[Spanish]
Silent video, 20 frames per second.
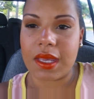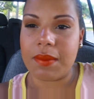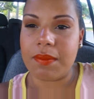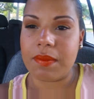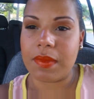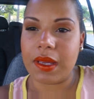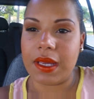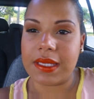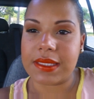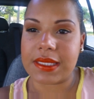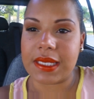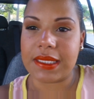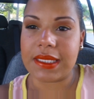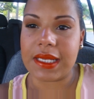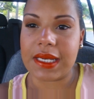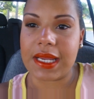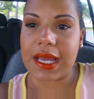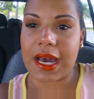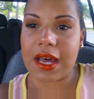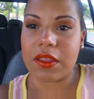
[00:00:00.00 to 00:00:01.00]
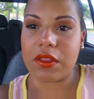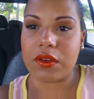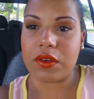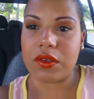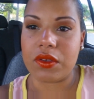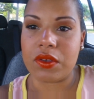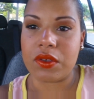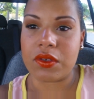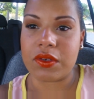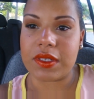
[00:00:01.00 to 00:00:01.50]
que estar
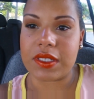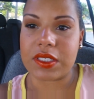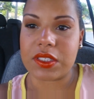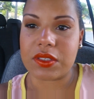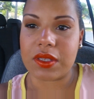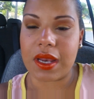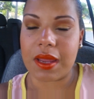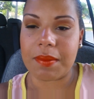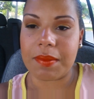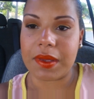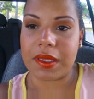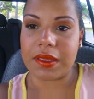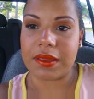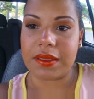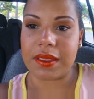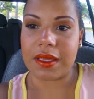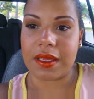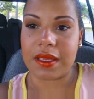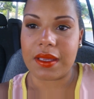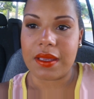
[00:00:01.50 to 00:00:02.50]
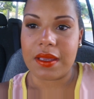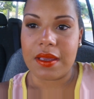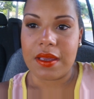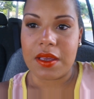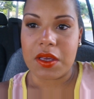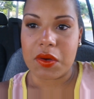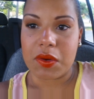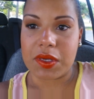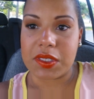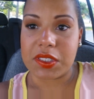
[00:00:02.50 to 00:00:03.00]
delgado no es solamente
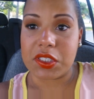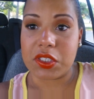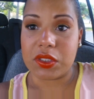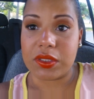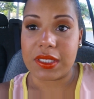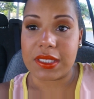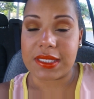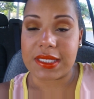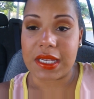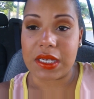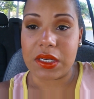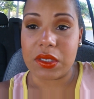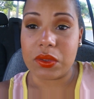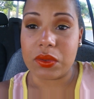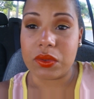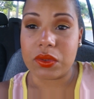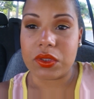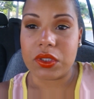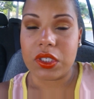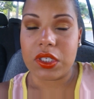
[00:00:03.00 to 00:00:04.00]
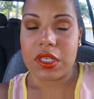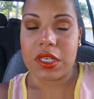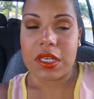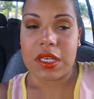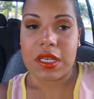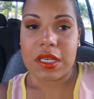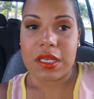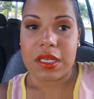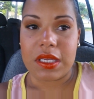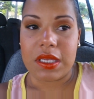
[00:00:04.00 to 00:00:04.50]
cuestión de salud
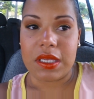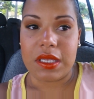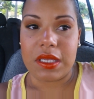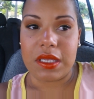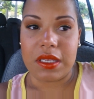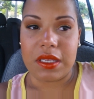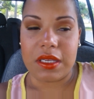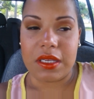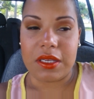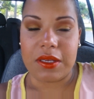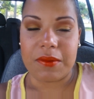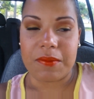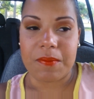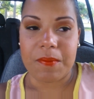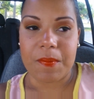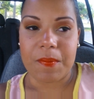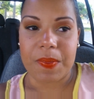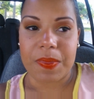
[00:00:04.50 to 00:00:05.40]
y